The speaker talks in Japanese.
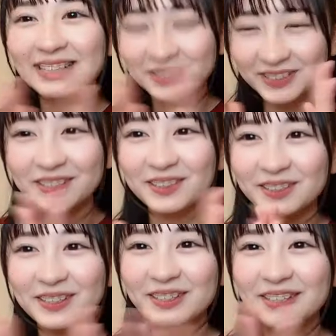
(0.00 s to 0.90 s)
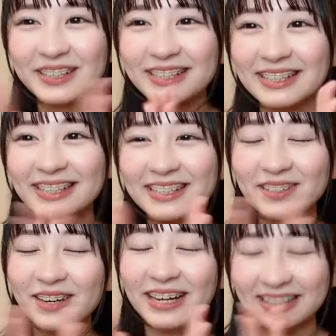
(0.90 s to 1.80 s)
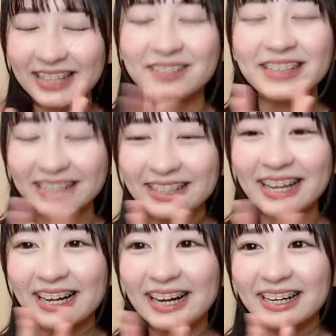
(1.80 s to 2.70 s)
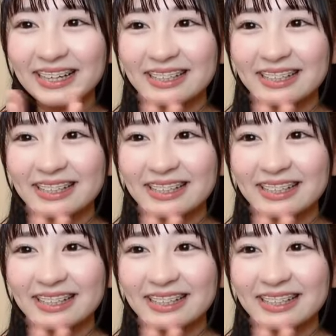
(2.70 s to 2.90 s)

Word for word: 卒業よかったよかった